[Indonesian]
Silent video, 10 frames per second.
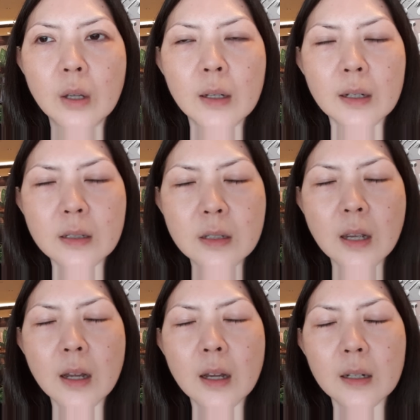
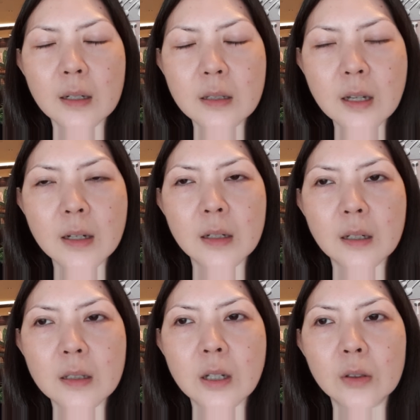kerja kerja dan
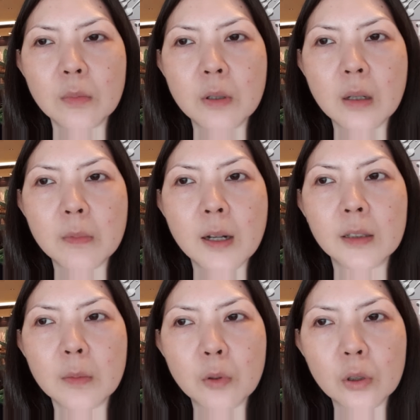kerja itu benar-benar
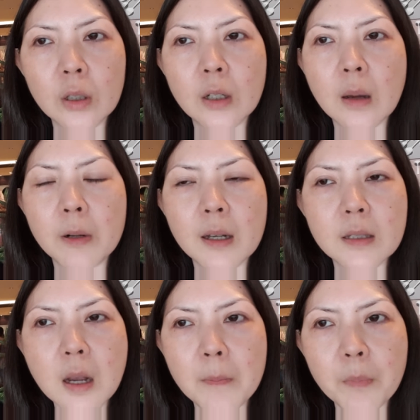terbukti tidak pernah
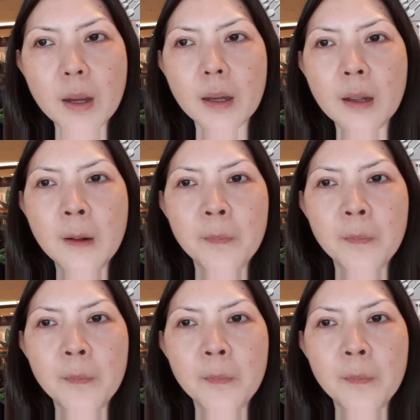capai